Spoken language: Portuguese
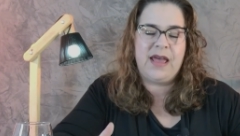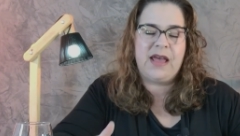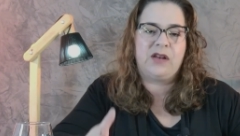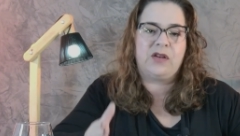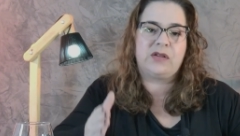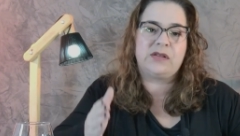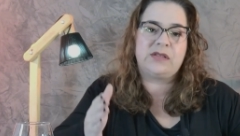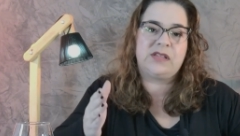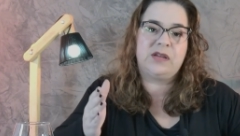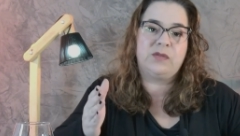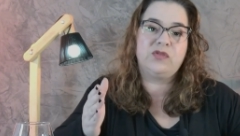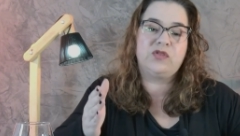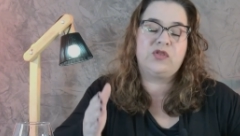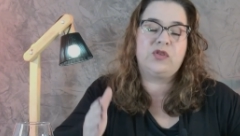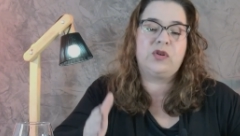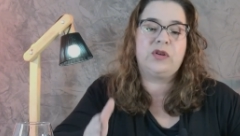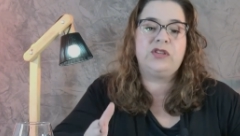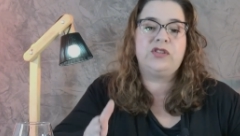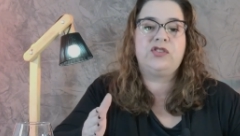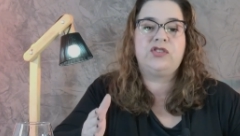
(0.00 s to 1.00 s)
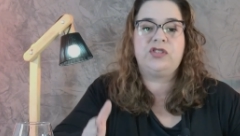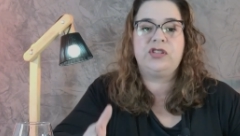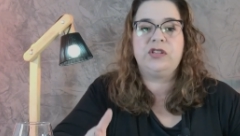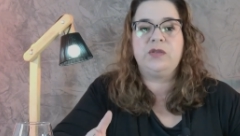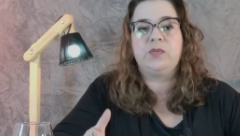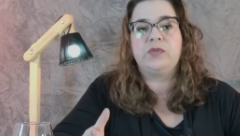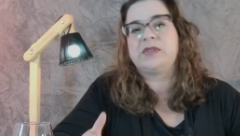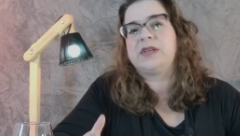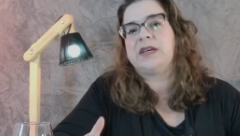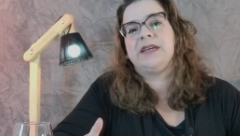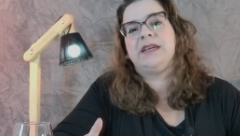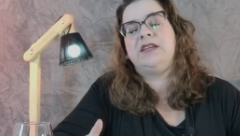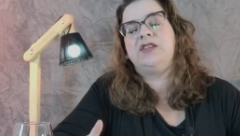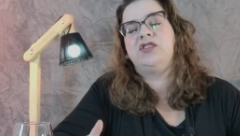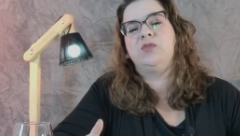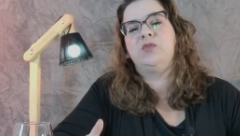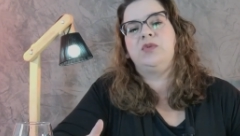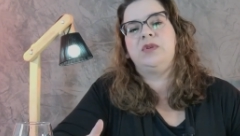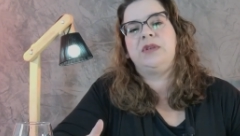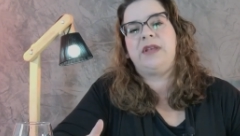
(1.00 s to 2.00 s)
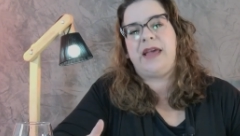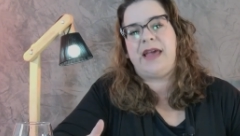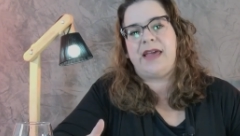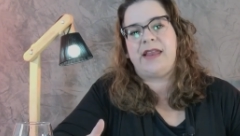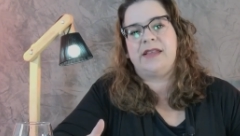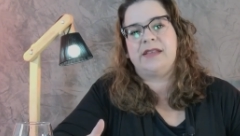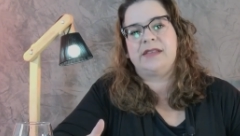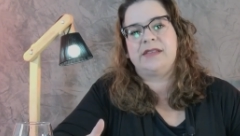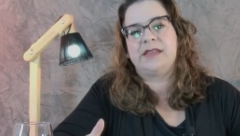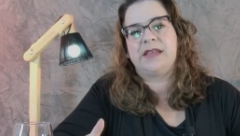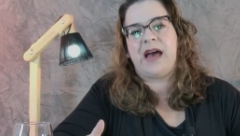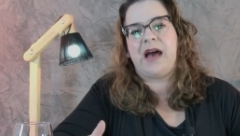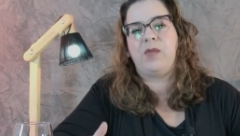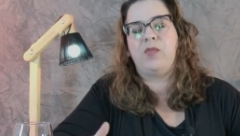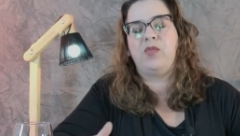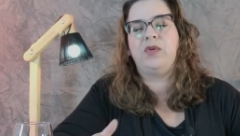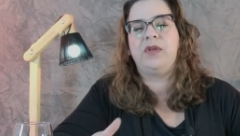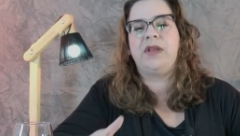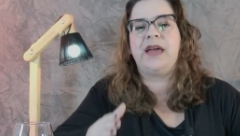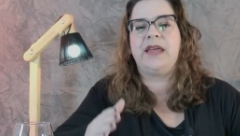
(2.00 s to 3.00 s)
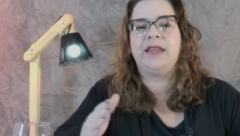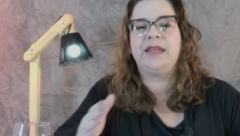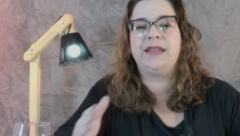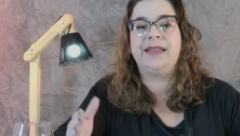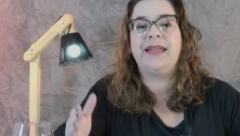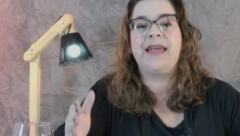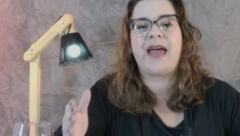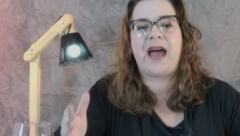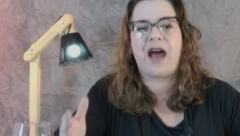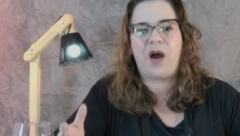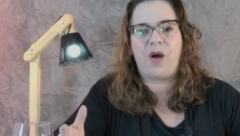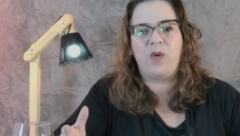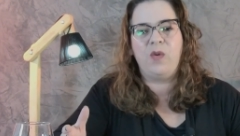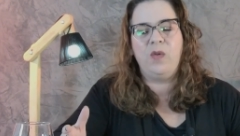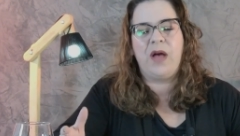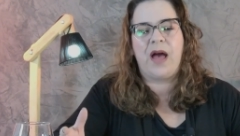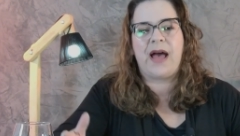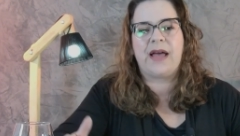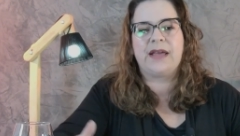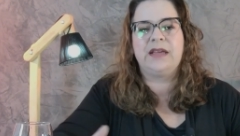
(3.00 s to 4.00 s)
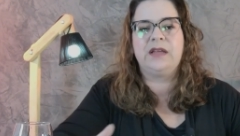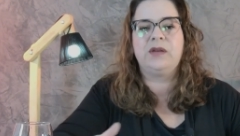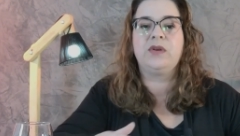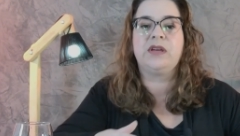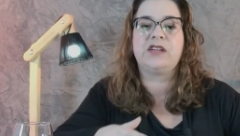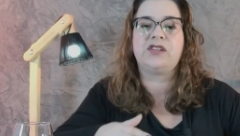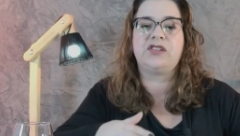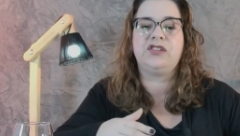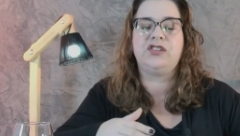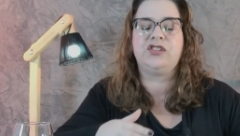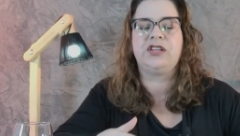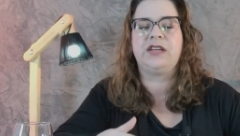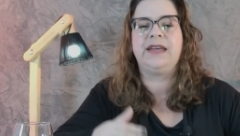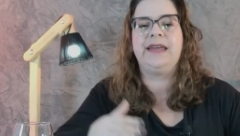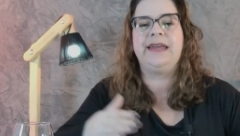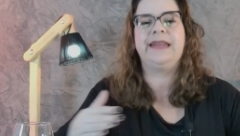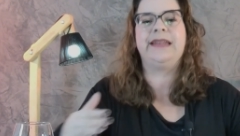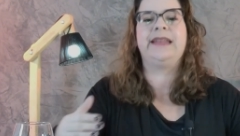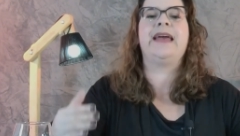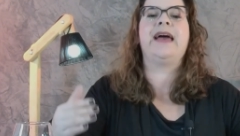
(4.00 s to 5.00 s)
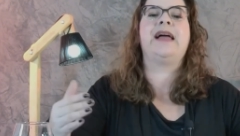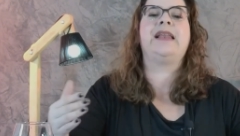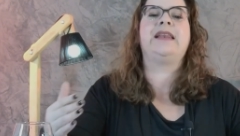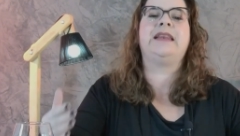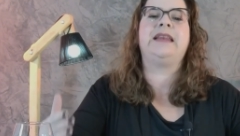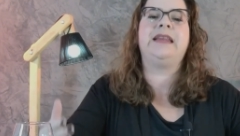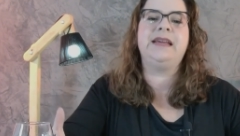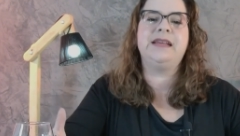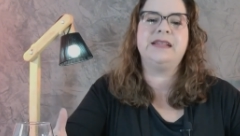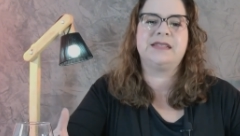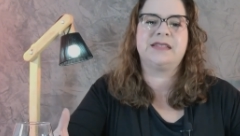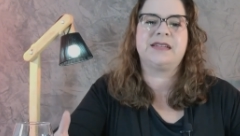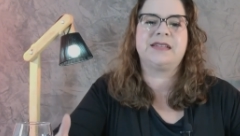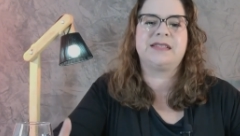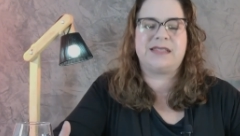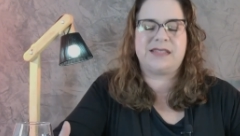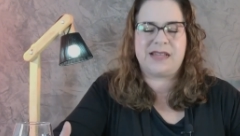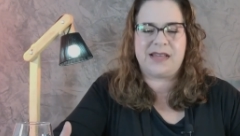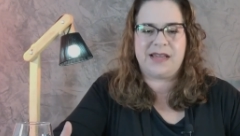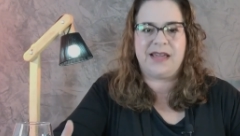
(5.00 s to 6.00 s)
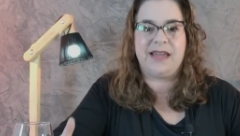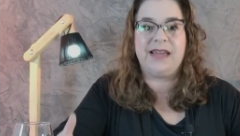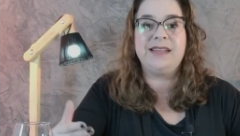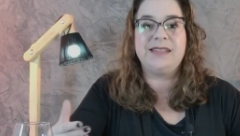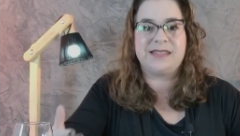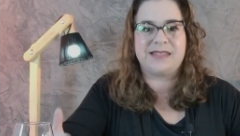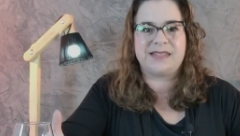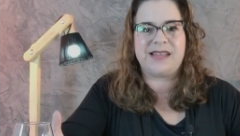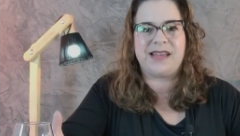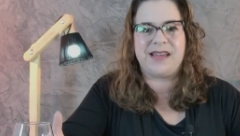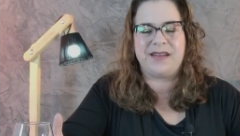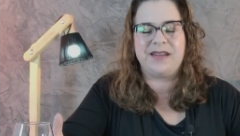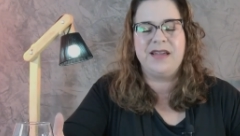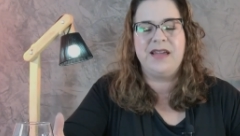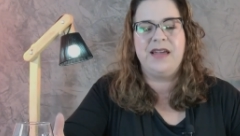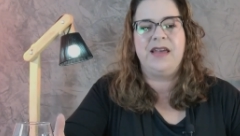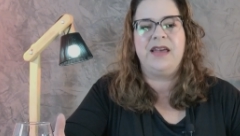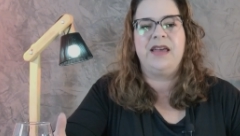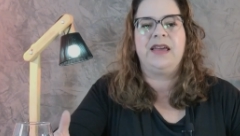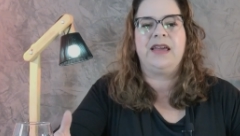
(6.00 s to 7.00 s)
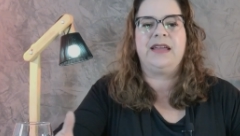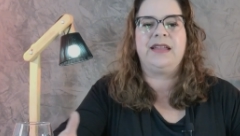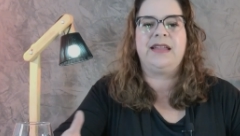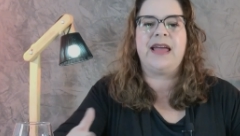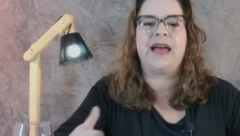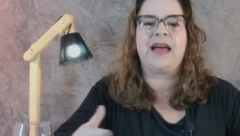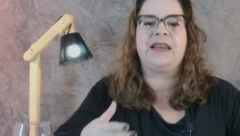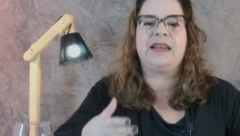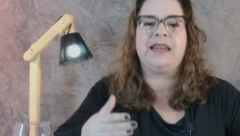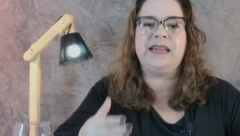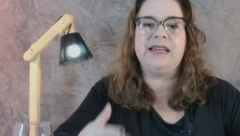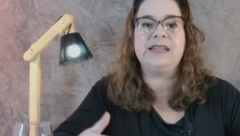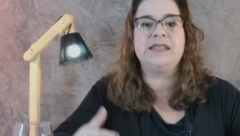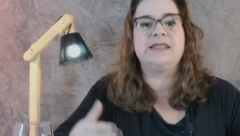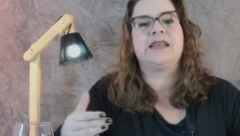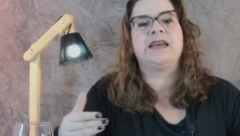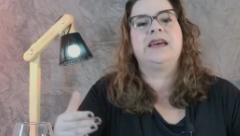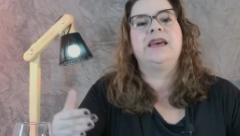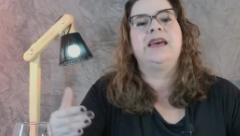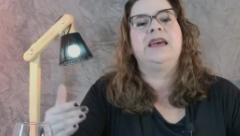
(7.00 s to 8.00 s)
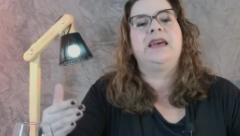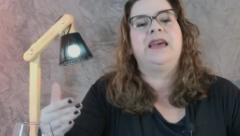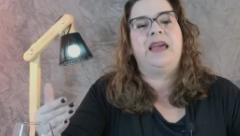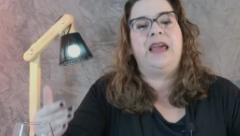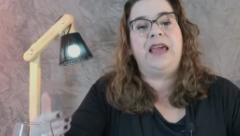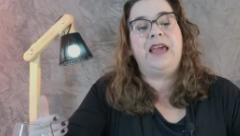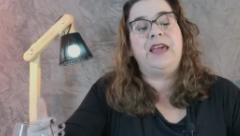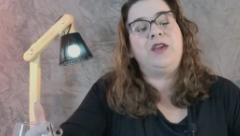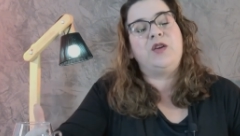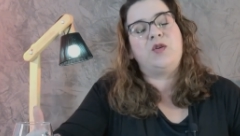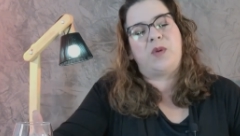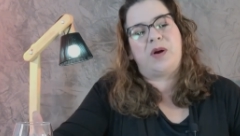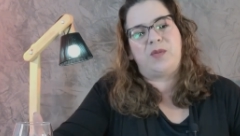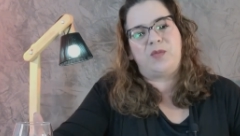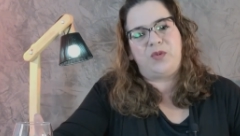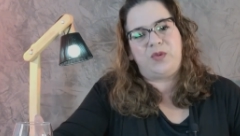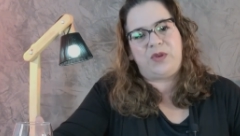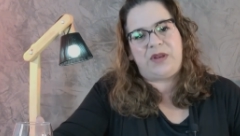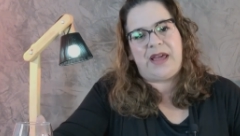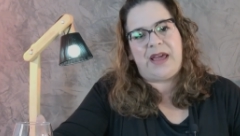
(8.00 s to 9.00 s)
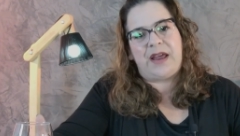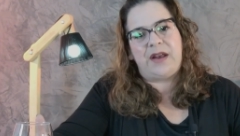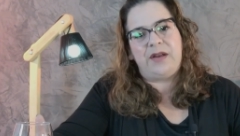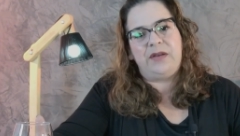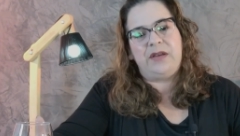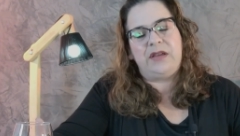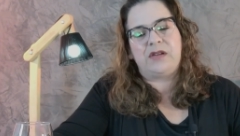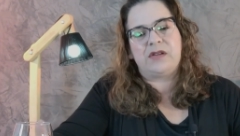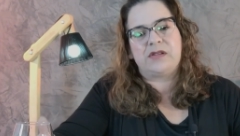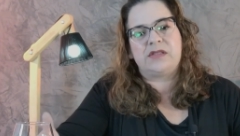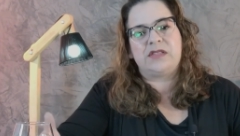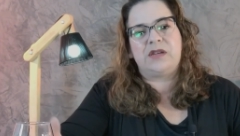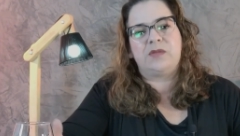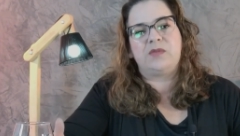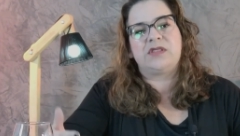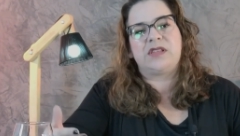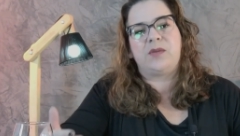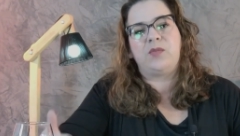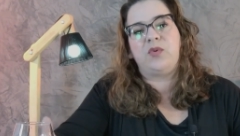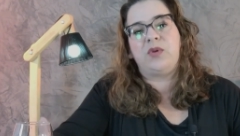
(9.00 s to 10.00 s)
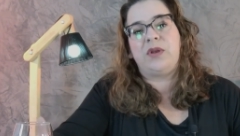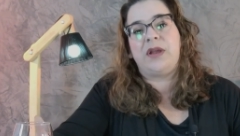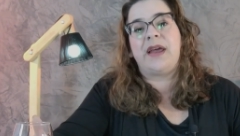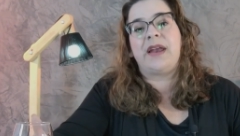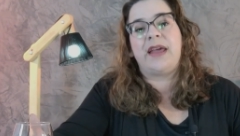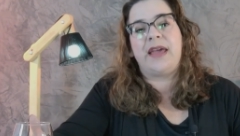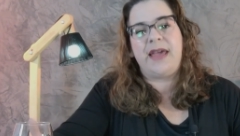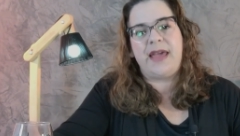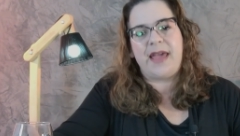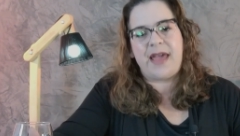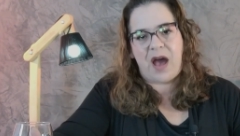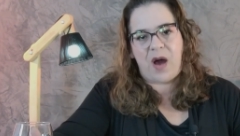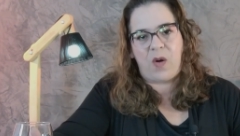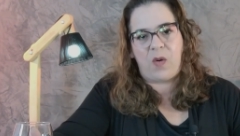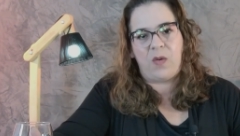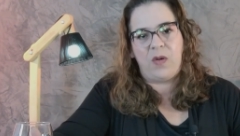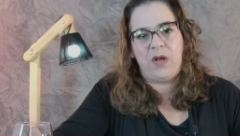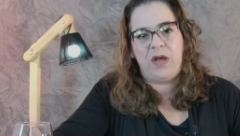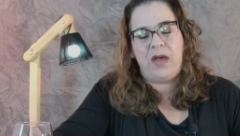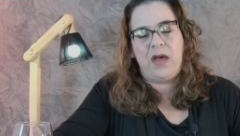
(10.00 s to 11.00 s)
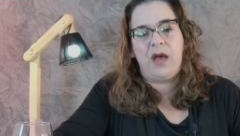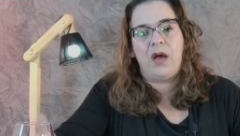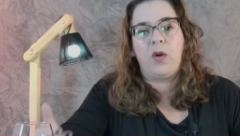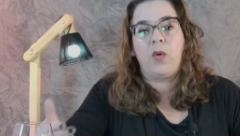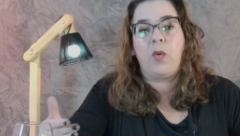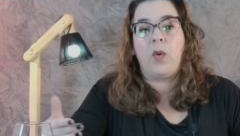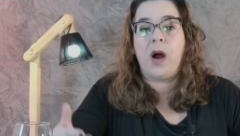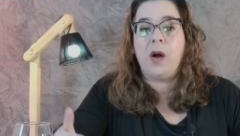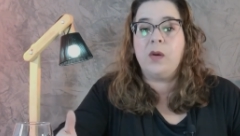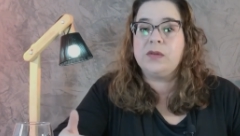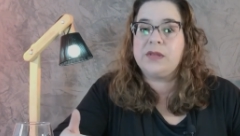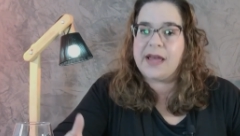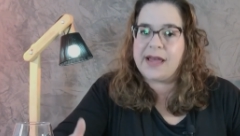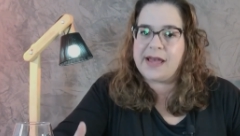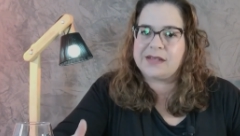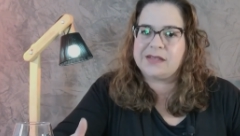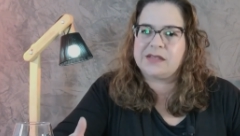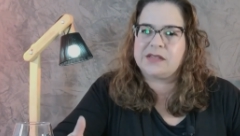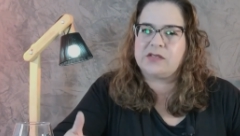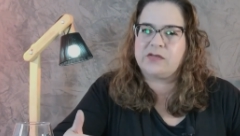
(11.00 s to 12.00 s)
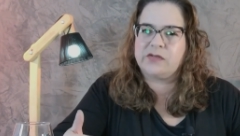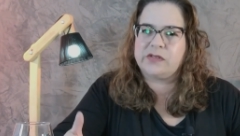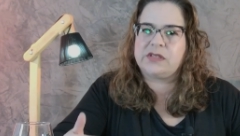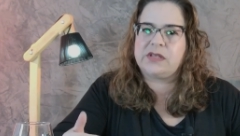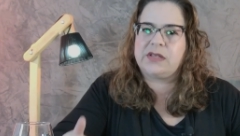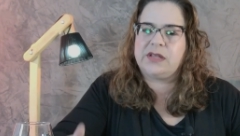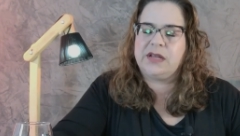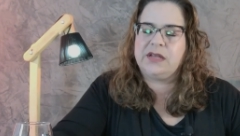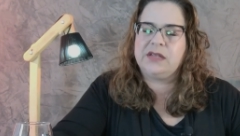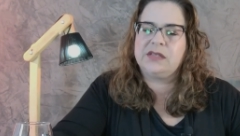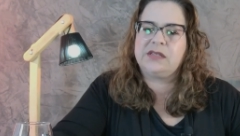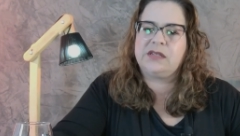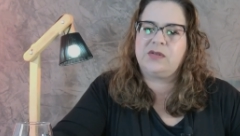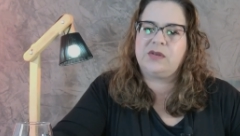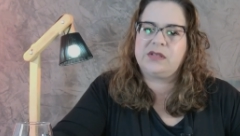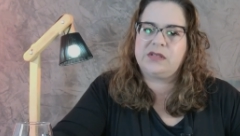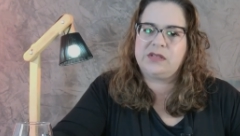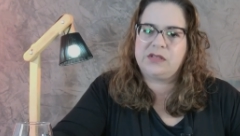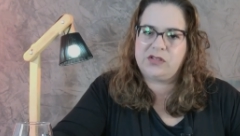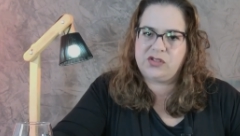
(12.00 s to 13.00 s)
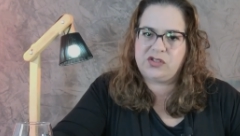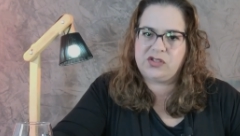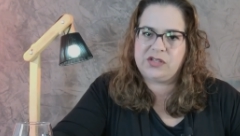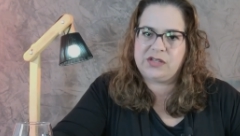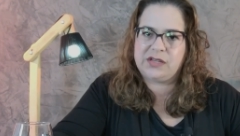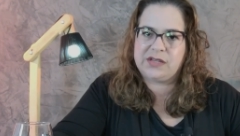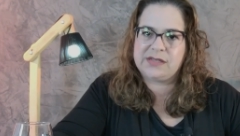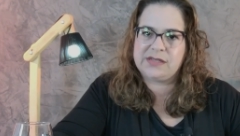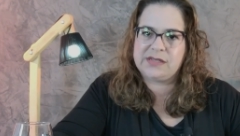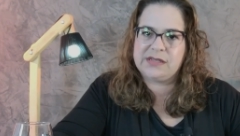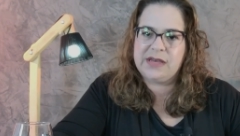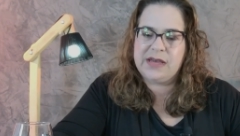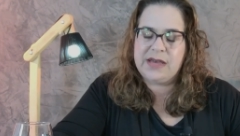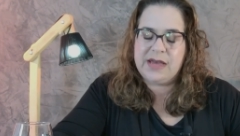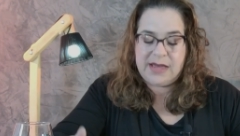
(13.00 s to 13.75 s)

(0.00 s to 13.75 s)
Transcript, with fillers: Nós temos dois tipos aqui de mulheres: a mulher ideal, aquilo que a gente idealiza em ser, idealiza em uma mulher e nós temos a mulher real. Qual dessas você tem sido esses dias?